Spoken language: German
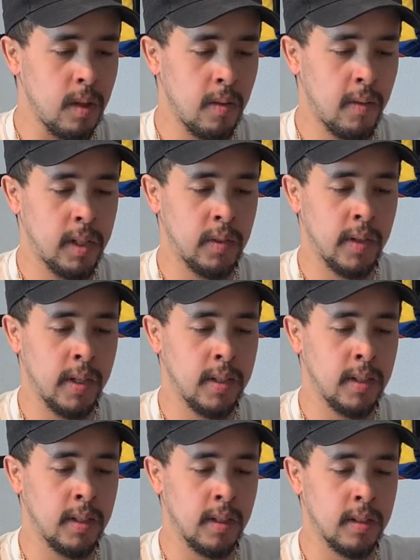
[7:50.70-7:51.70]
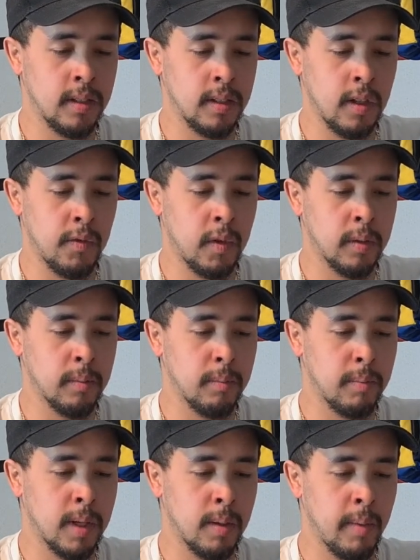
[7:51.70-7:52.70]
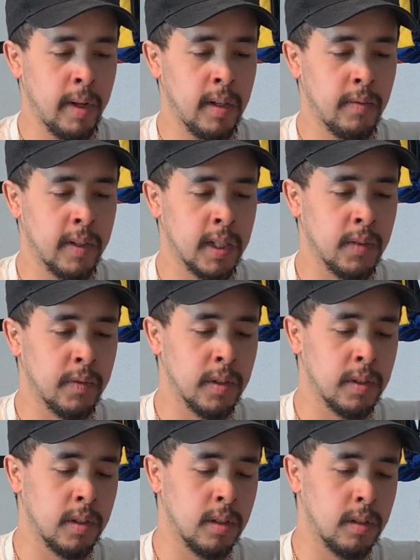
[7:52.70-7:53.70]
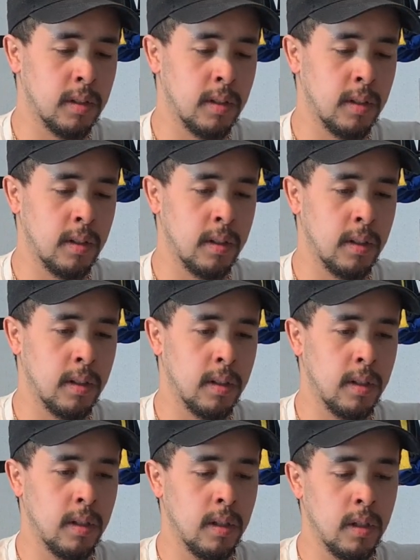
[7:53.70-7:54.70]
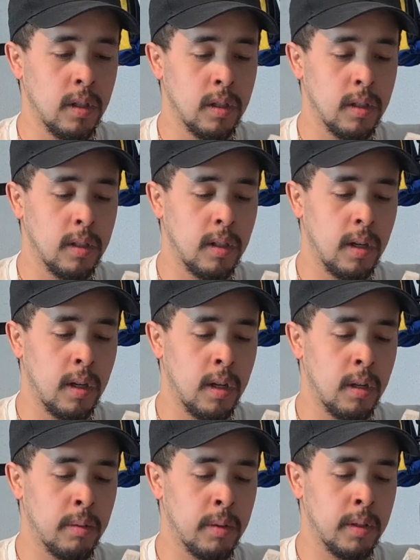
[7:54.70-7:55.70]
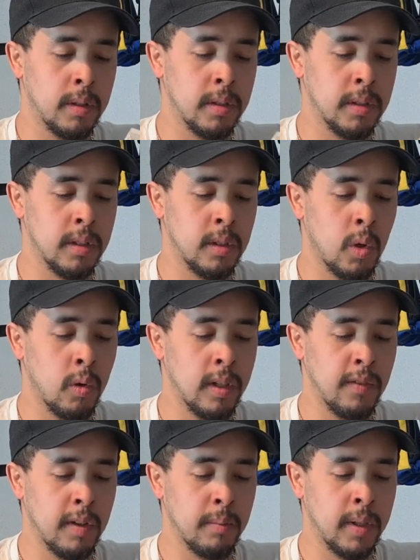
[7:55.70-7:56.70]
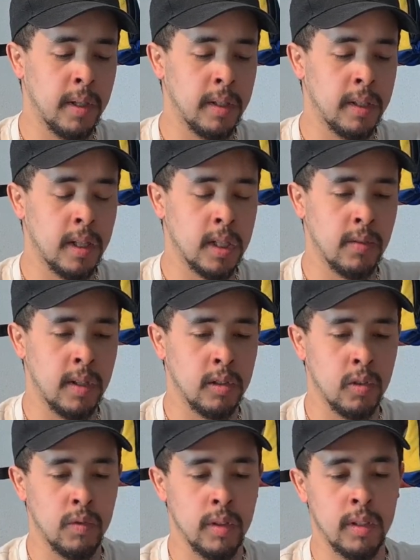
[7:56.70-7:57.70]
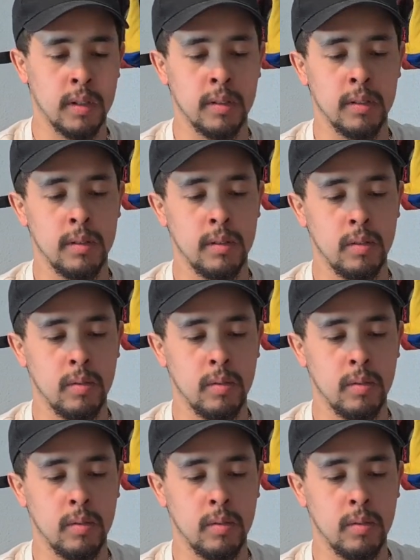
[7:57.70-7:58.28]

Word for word: Weil ich weiß, dass davon ein paar Bände vergriffen sind. Aber die sind auch lieferbar in der zweiten Auflage.